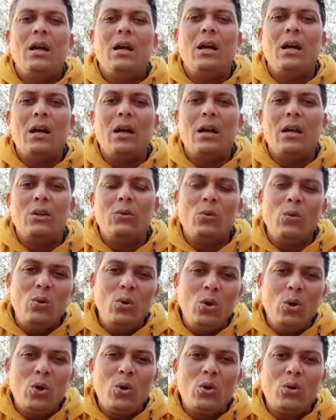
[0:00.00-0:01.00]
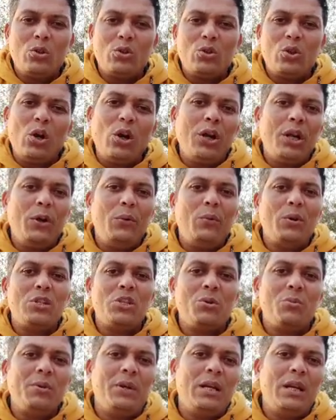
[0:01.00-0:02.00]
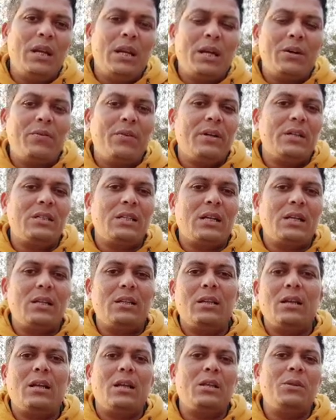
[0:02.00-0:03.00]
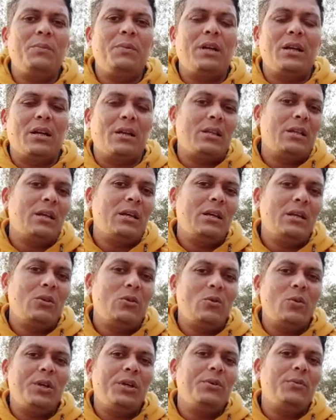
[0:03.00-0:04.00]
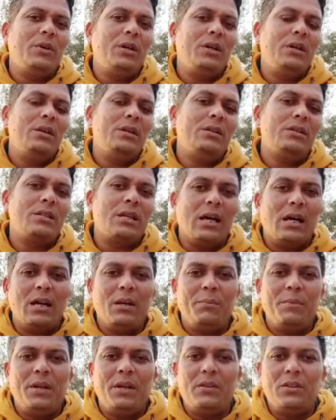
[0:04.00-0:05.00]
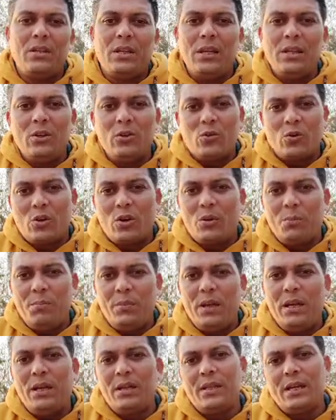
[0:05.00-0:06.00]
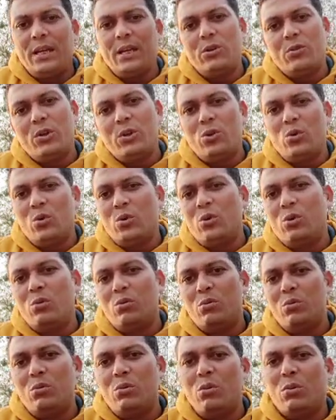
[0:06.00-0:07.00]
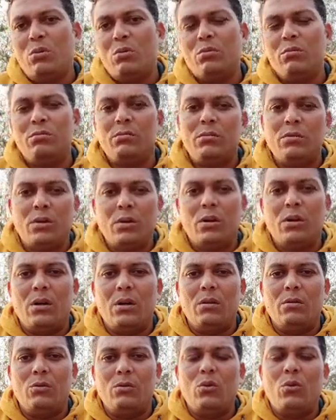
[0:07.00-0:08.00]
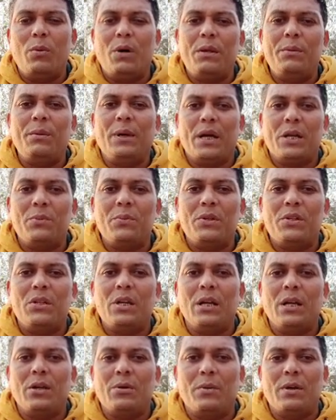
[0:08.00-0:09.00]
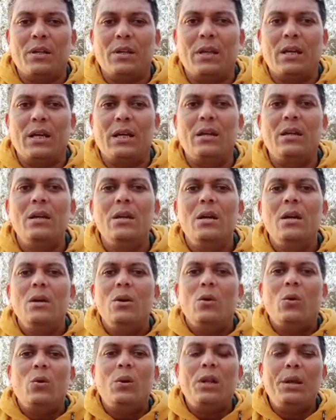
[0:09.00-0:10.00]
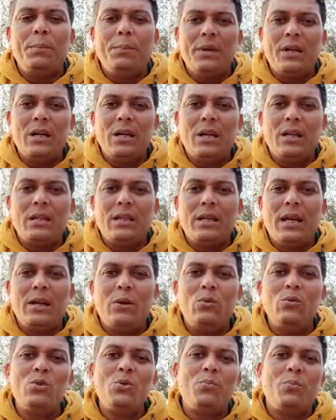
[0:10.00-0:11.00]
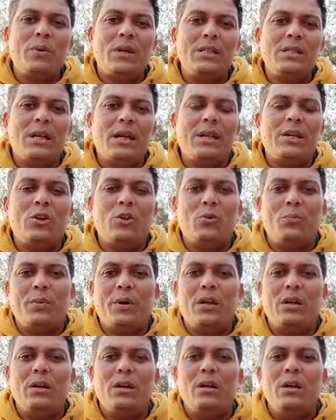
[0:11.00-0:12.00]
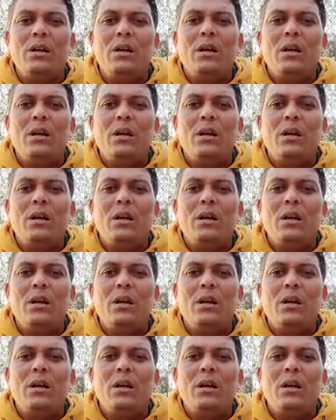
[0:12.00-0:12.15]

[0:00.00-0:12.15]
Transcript: आ, उन लोग को शॉर्ट ड्यूरेशन में लगभग ज़्यादातर आदमी करते हैं कोई कोई साल में तीन क्रॉप भी लेता है कोई दो दो दो बार भी हार्वेस्टिंग करवाता है वो डिपेंड करता है उस बाजार के ऊपर